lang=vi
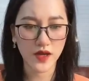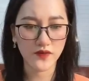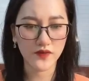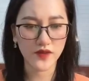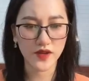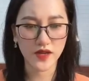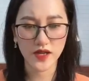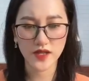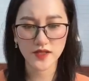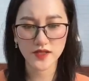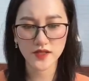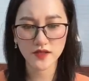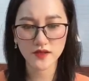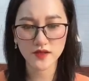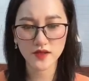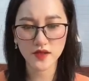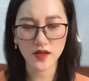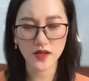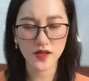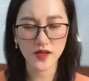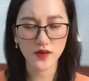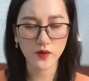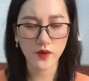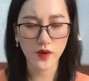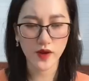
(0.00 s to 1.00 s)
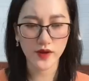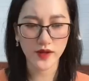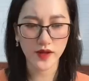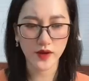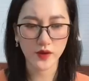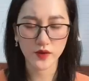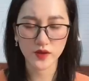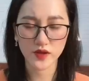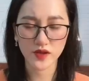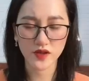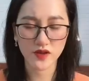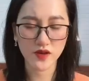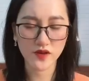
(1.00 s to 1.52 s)
vì cái chức trợ lý quen này
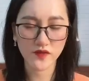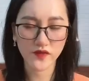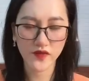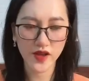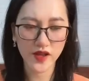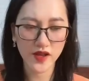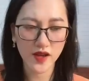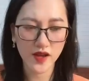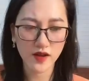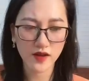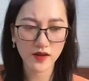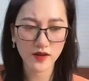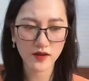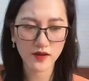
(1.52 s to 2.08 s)
của tường ưng viên á